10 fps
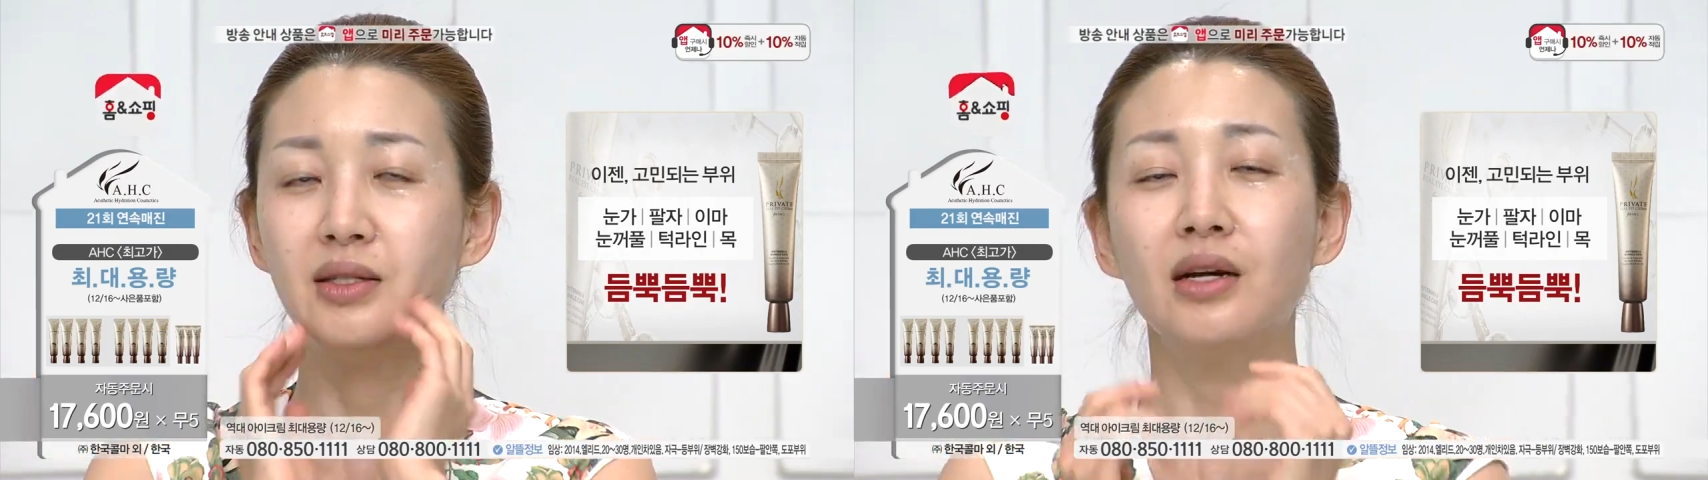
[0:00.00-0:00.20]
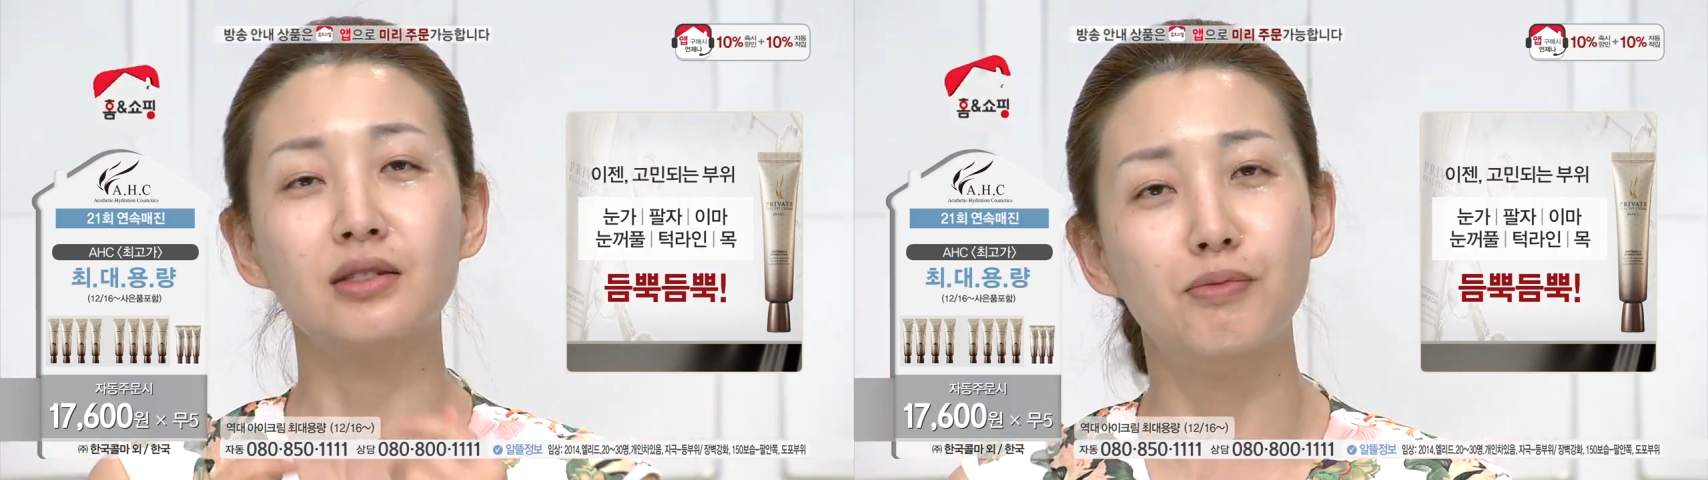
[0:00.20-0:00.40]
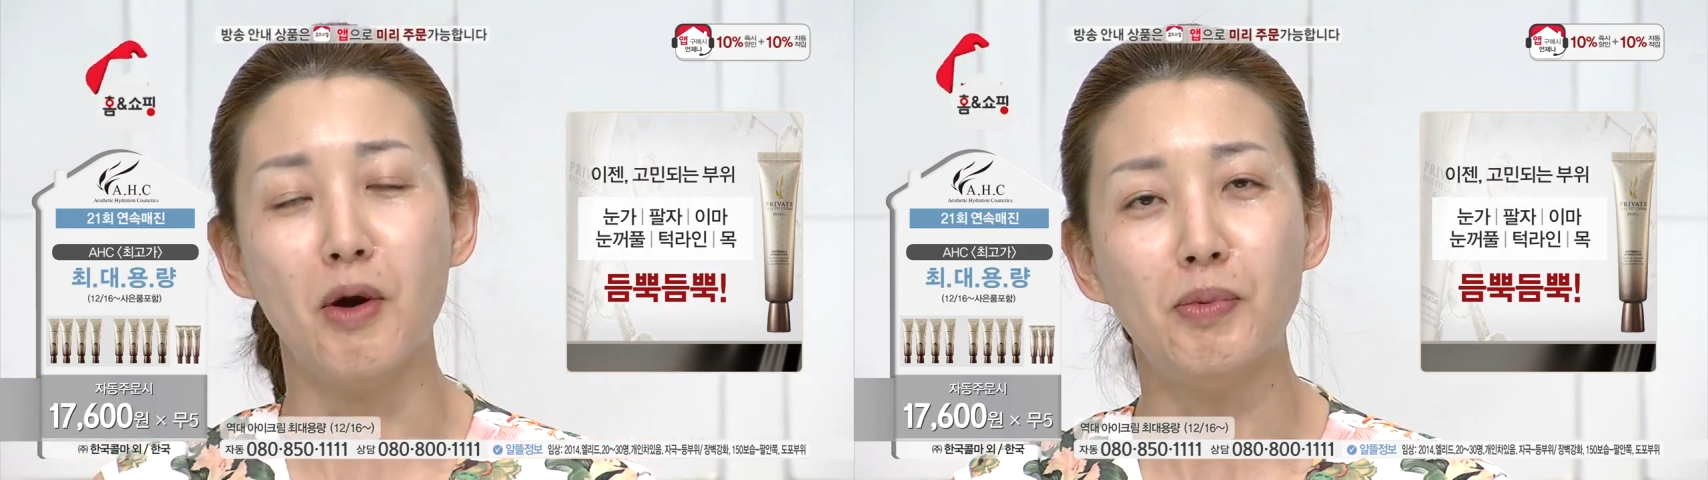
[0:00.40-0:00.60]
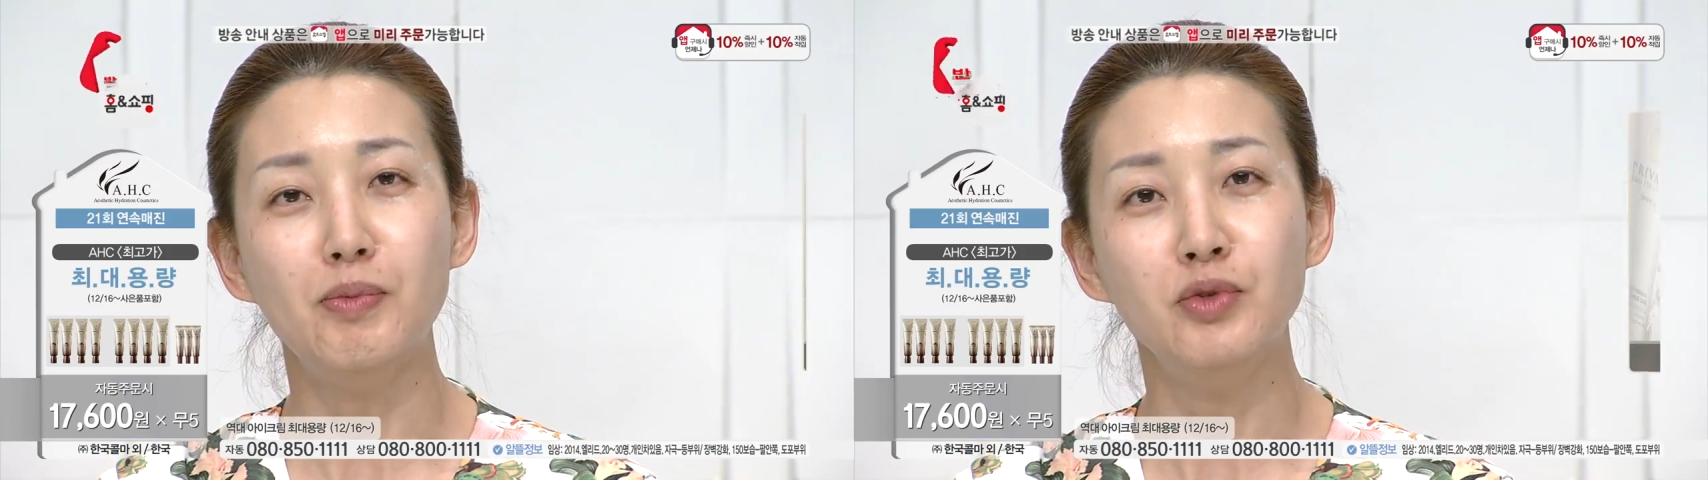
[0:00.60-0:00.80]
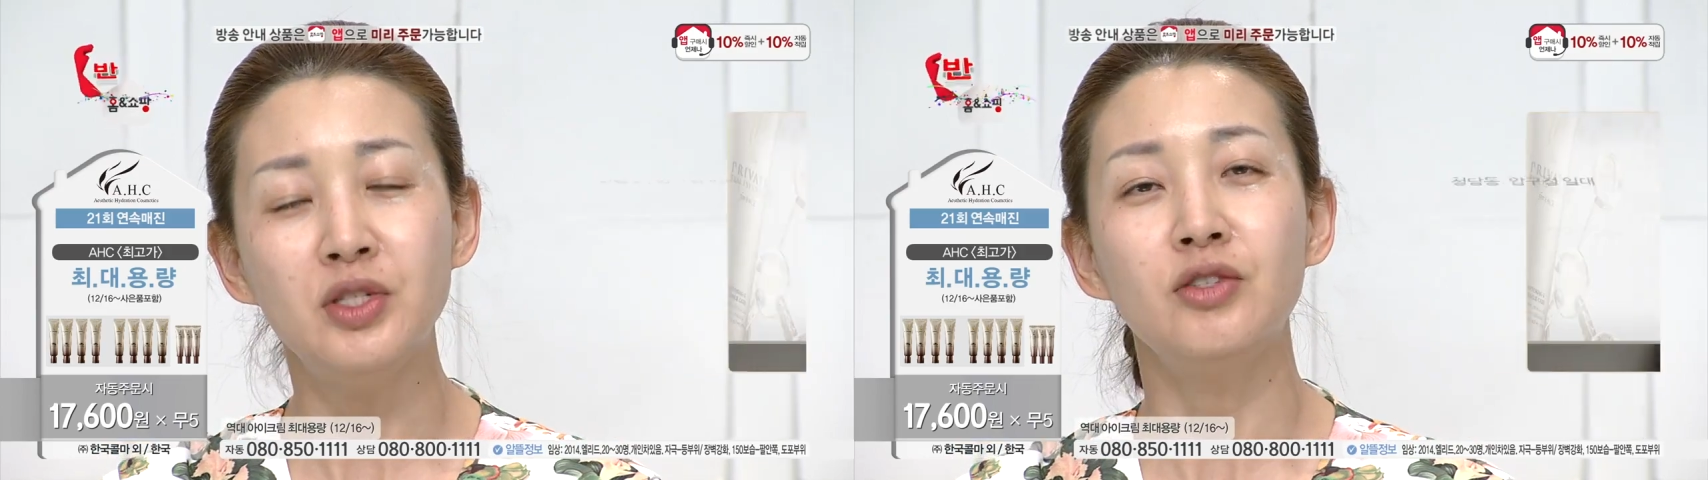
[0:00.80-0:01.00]
제가 지금 몇
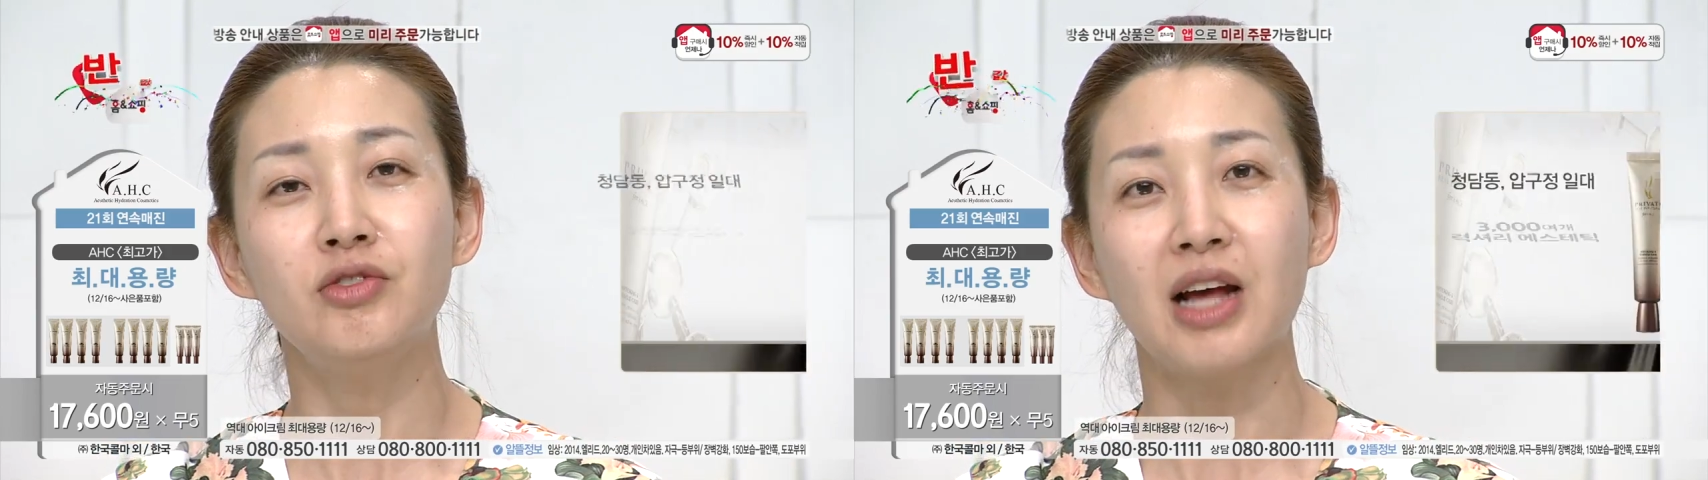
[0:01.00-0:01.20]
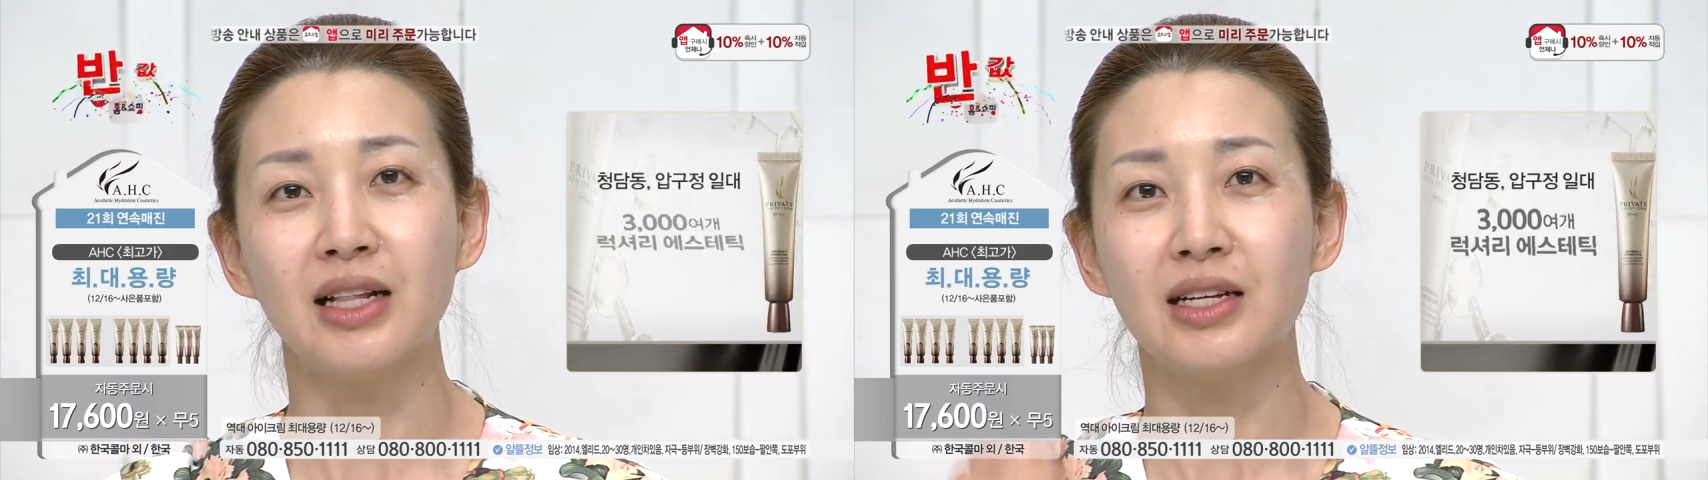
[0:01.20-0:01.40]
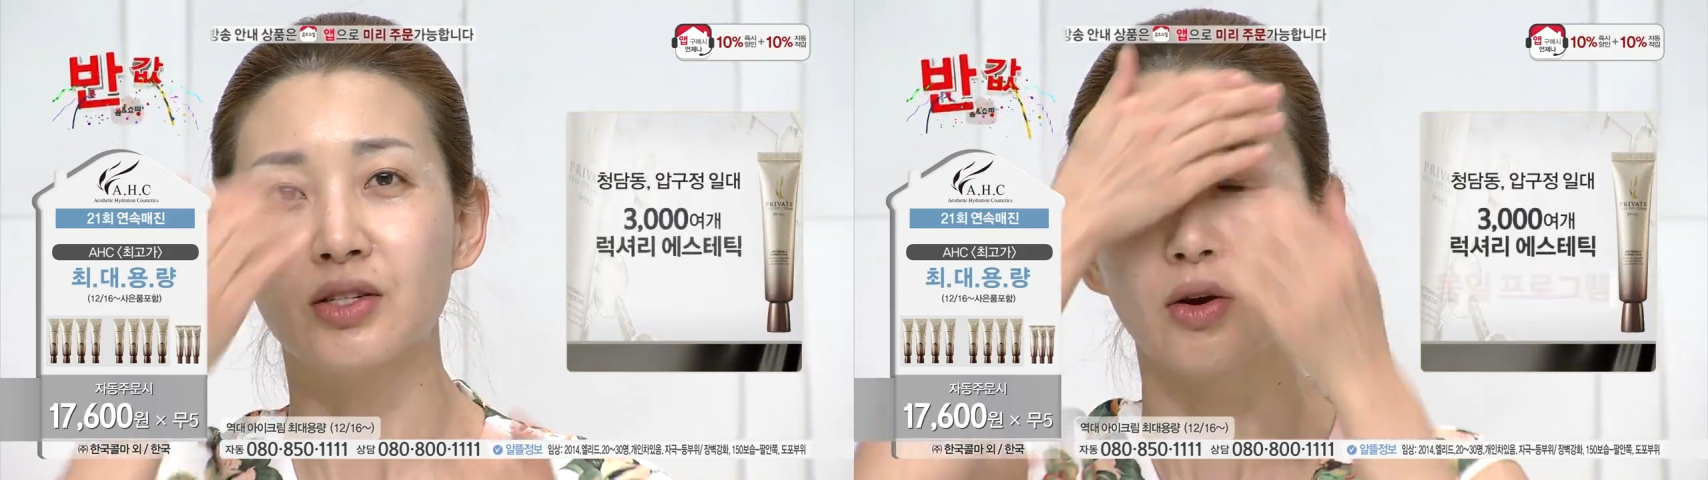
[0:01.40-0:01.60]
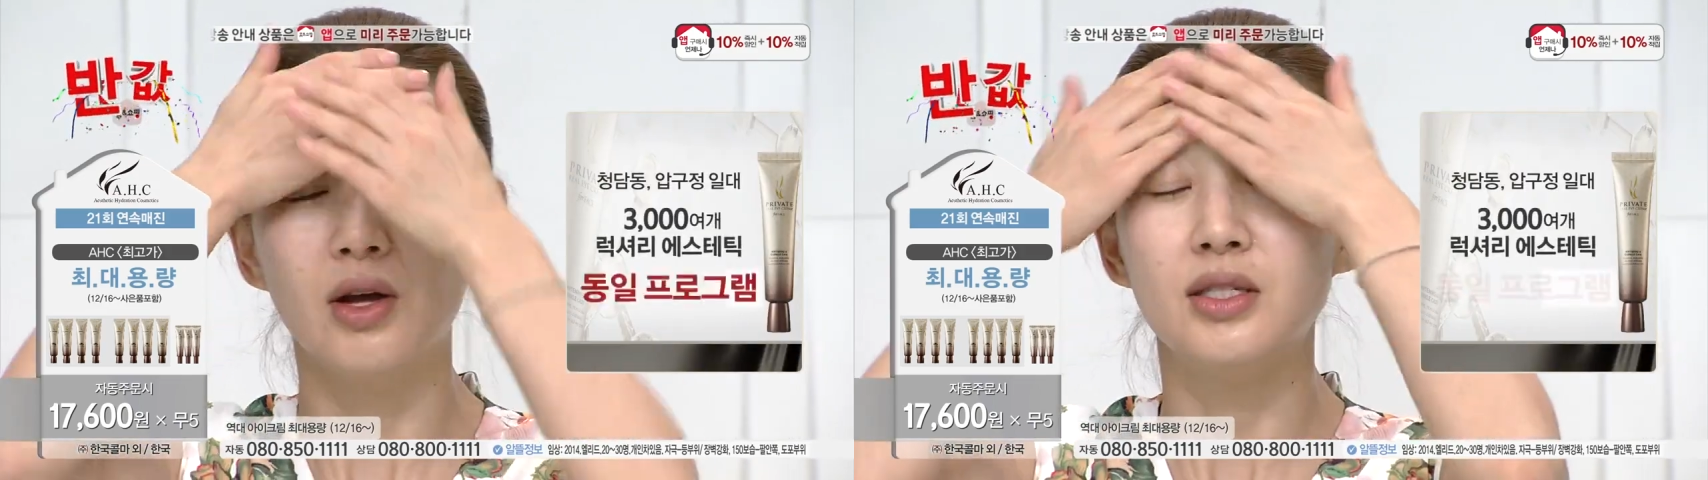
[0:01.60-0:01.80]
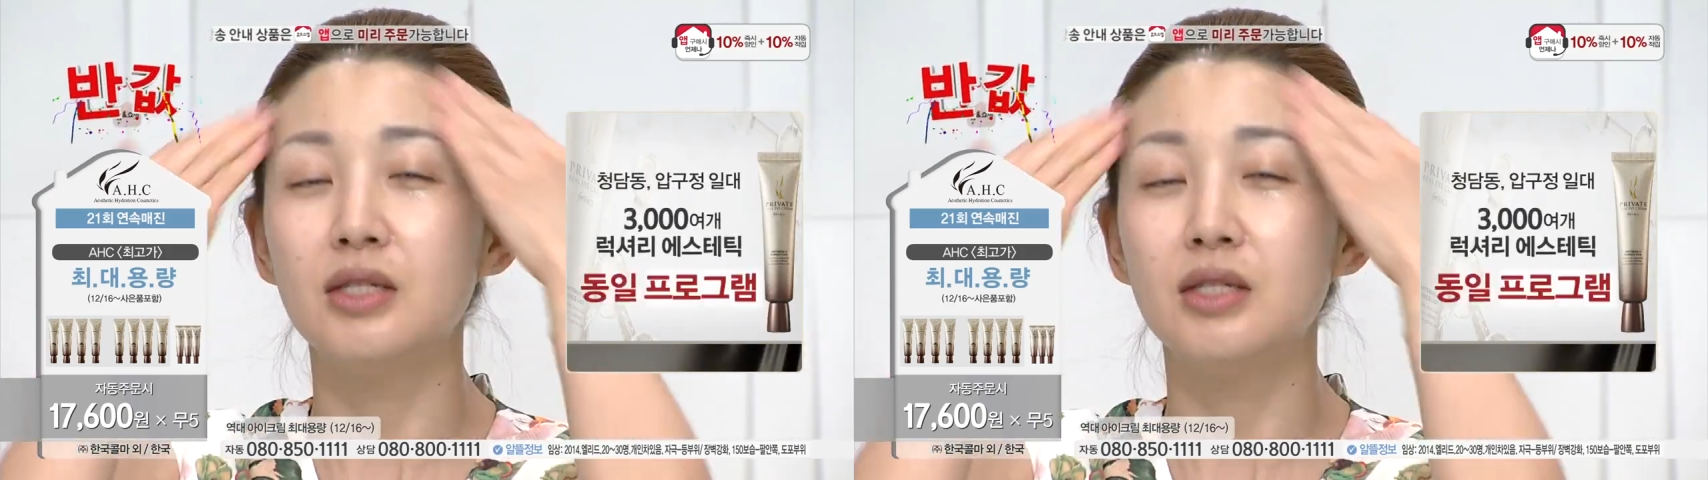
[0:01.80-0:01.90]
번 문지르지도 않았죠.